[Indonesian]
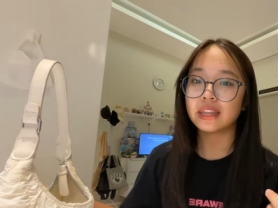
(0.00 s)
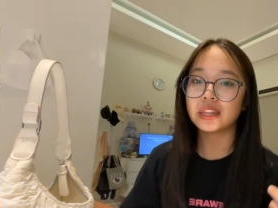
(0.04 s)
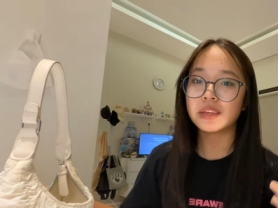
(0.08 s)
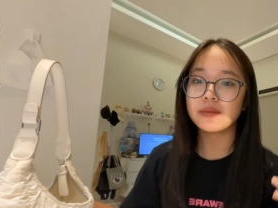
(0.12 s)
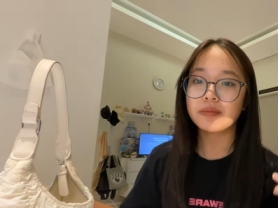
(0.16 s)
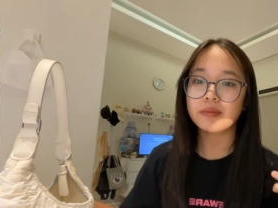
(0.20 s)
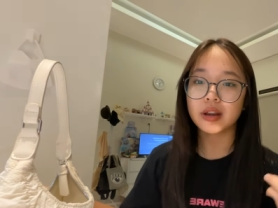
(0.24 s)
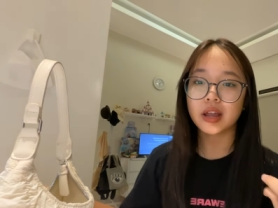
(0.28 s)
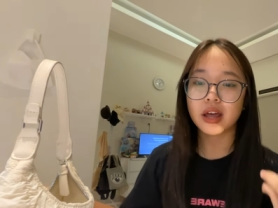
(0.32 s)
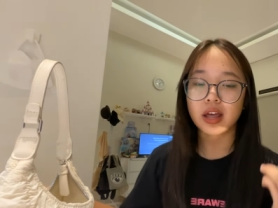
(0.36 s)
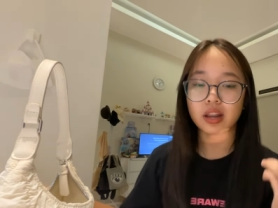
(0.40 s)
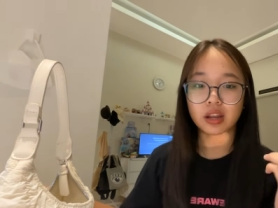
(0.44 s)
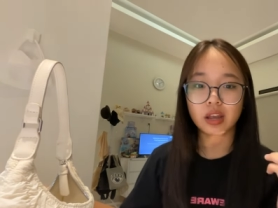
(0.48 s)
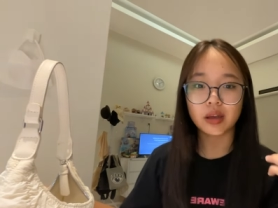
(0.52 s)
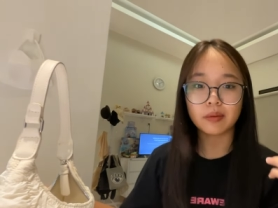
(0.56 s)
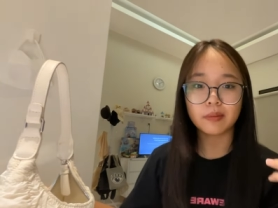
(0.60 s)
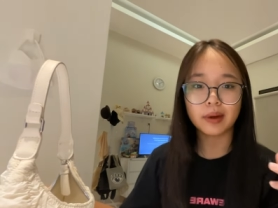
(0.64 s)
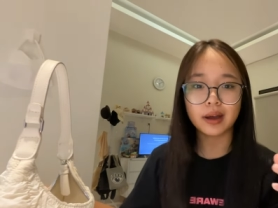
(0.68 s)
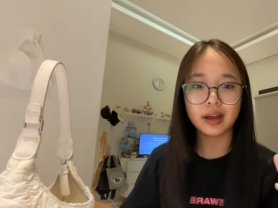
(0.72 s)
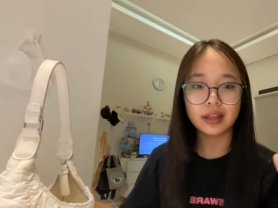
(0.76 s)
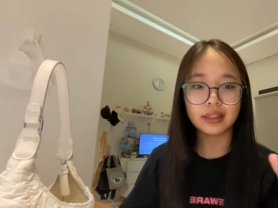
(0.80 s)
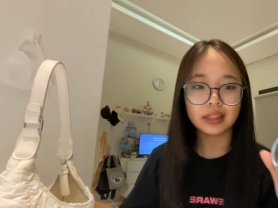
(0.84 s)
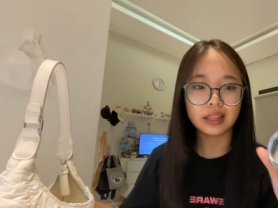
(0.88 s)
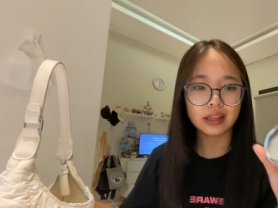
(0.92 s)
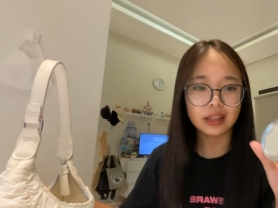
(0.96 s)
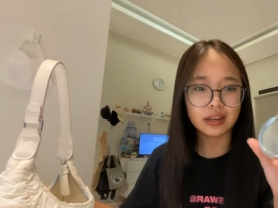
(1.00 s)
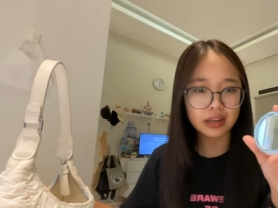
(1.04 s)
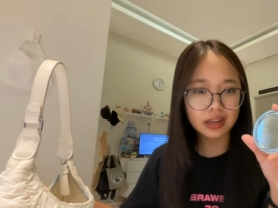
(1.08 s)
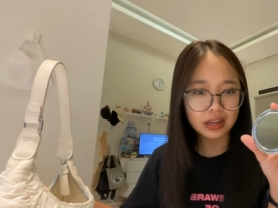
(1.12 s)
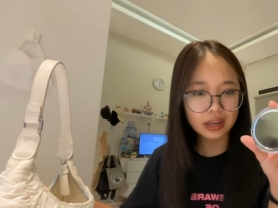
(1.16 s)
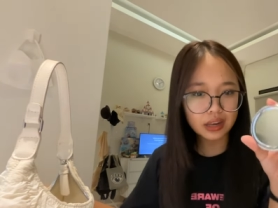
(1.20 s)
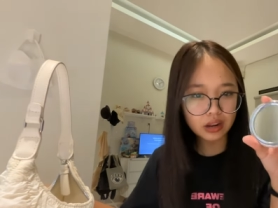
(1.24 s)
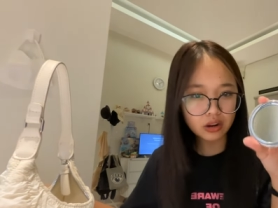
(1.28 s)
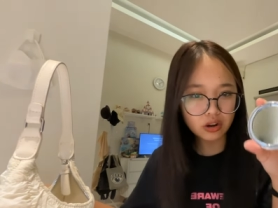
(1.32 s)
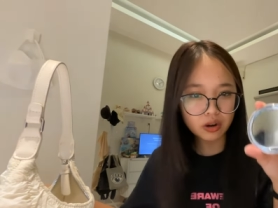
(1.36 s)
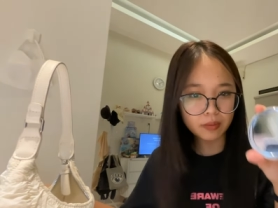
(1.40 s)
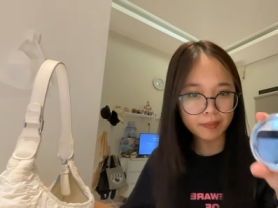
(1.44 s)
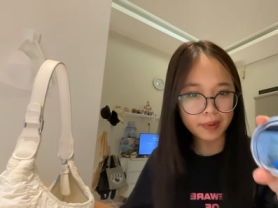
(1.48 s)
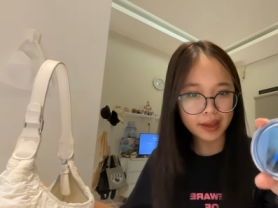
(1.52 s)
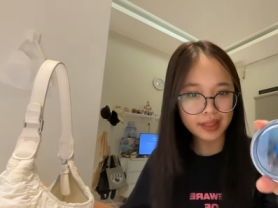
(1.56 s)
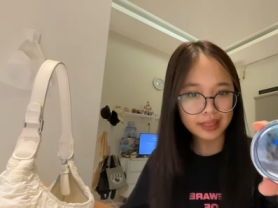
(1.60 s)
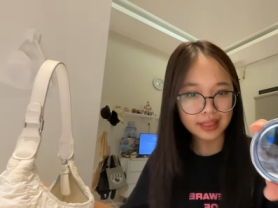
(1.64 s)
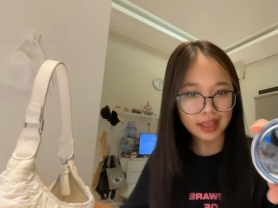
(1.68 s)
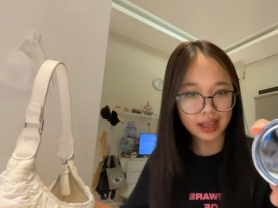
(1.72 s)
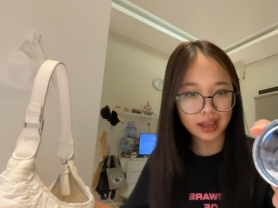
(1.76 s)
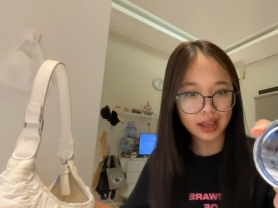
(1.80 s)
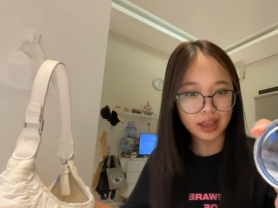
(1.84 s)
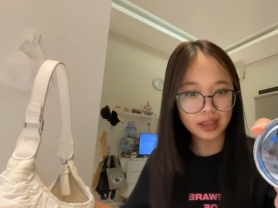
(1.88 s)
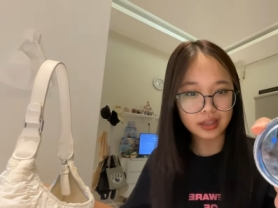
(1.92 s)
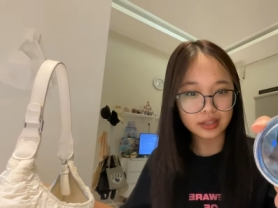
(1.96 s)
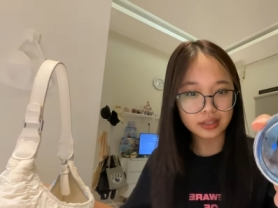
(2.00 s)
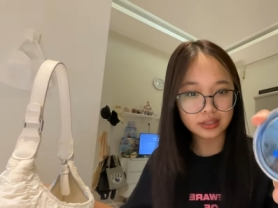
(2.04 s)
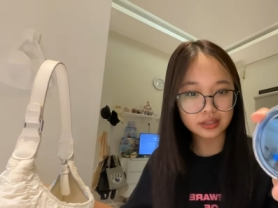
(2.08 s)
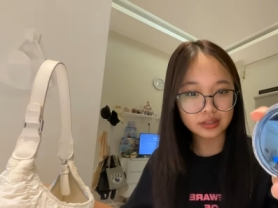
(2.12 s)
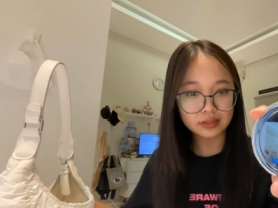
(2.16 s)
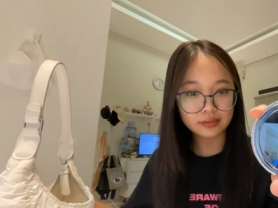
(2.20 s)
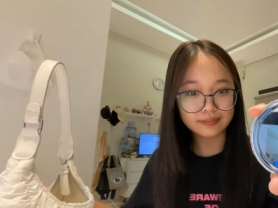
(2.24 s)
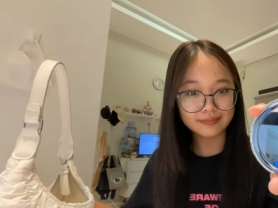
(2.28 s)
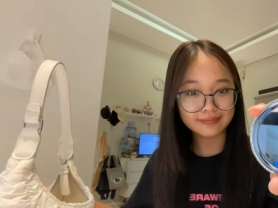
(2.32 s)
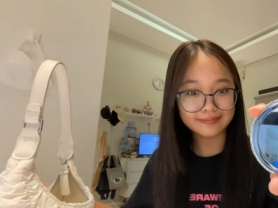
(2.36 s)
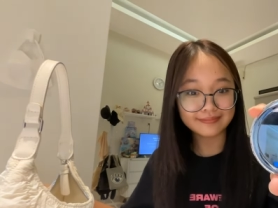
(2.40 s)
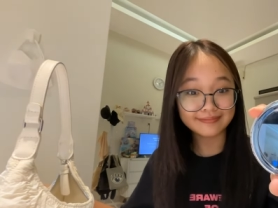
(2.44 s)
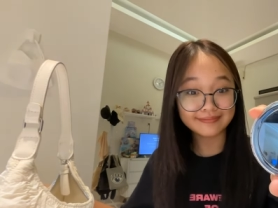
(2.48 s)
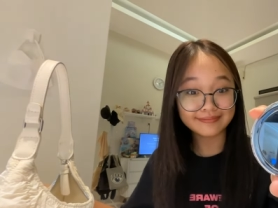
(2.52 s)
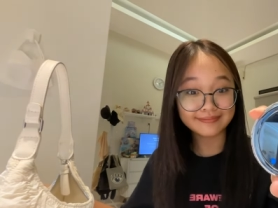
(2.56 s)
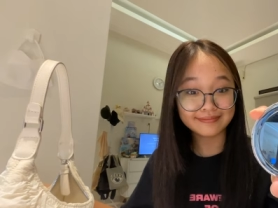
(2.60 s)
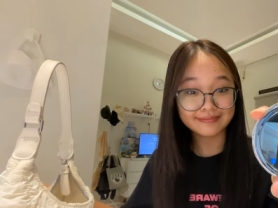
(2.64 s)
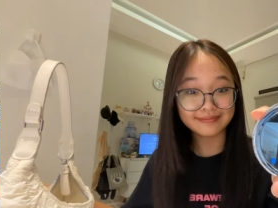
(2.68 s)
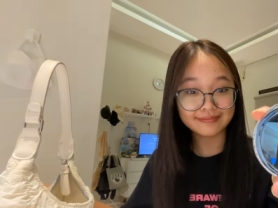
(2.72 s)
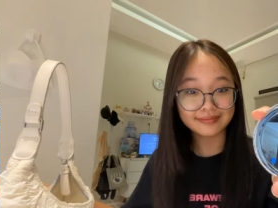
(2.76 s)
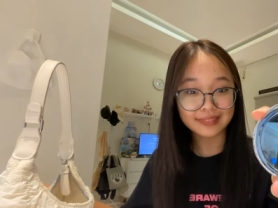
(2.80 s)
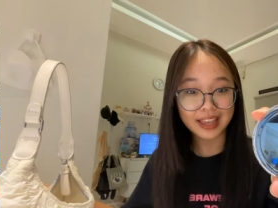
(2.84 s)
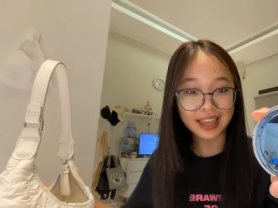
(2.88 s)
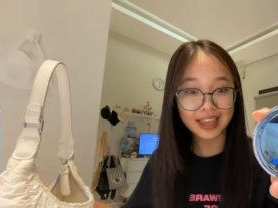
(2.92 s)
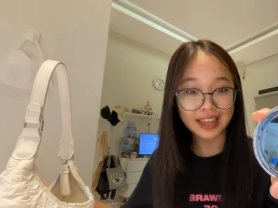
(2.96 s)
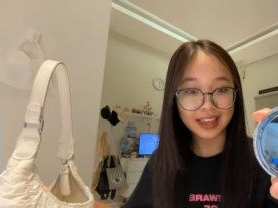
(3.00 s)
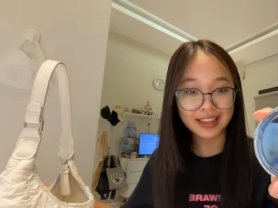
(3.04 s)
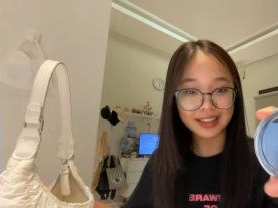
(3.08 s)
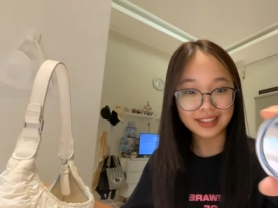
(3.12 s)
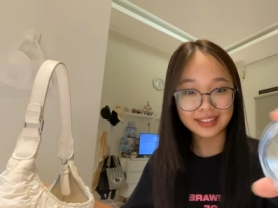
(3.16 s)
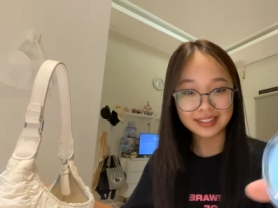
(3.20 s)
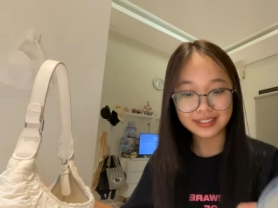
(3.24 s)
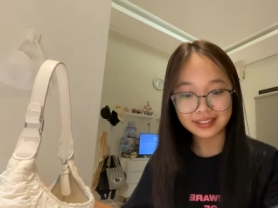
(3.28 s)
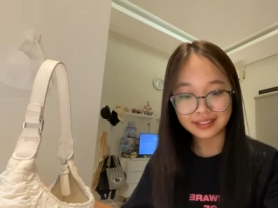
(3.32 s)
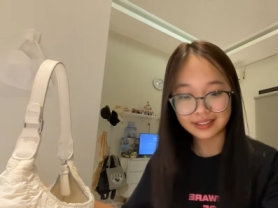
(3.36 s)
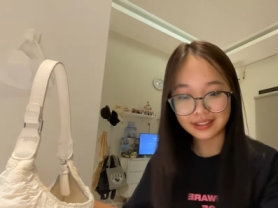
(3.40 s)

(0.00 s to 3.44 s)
ini berharga banget dan ini dia udah patah, guys. Hai guys.